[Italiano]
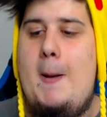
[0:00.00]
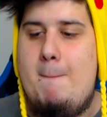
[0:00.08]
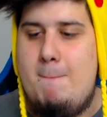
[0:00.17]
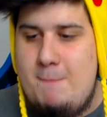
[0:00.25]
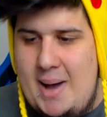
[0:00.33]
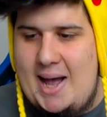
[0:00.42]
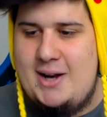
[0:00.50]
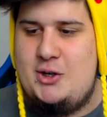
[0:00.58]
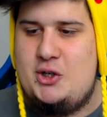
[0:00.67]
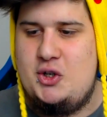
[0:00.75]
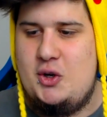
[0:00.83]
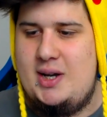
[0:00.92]

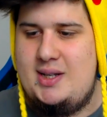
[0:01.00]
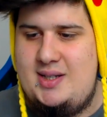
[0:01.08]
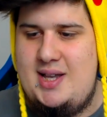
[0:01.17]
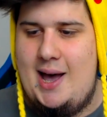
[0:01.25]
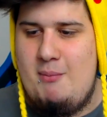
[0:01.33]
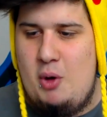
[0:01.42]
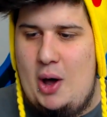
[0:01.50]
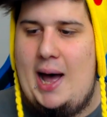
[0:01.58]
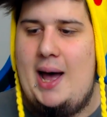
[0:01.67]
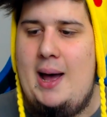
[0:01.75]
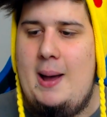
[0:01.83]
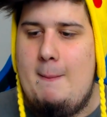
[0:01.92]
maggio e siamo
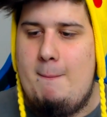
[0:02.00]
a